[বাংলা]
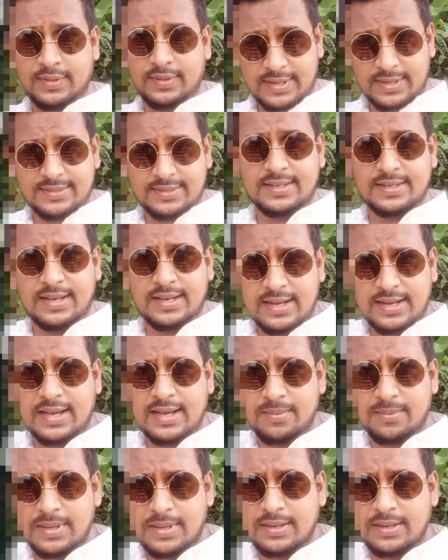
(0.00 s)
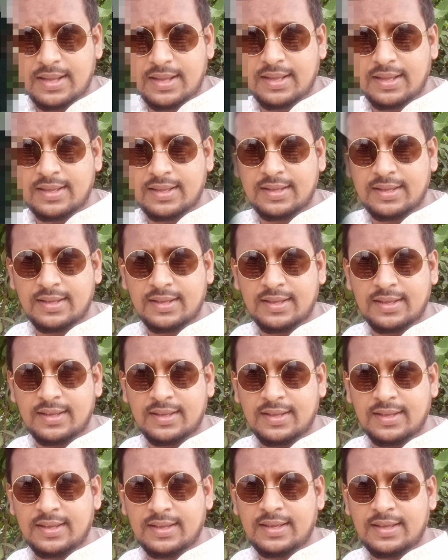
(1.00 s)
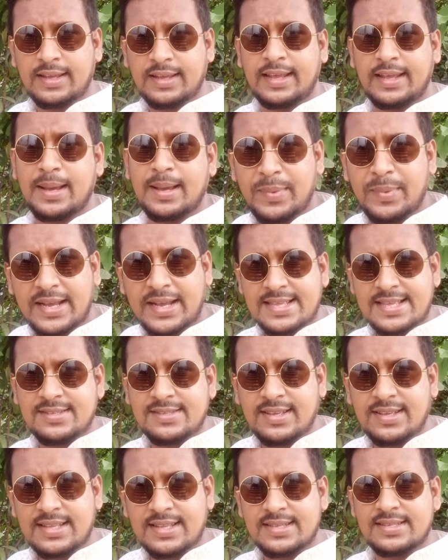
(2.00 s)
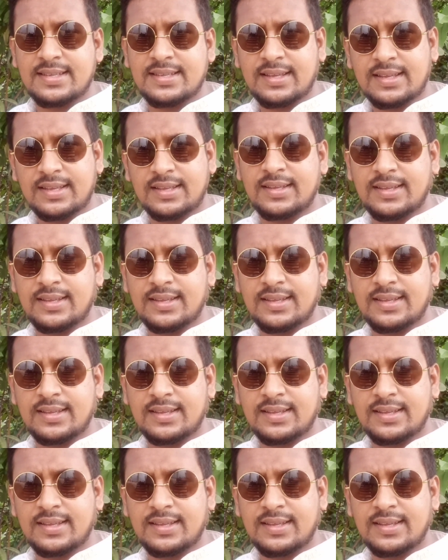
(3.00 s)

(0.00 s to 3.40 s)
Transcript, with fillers: দেখছেন এলাকার পাটটা কেমনে খাস যেতেছে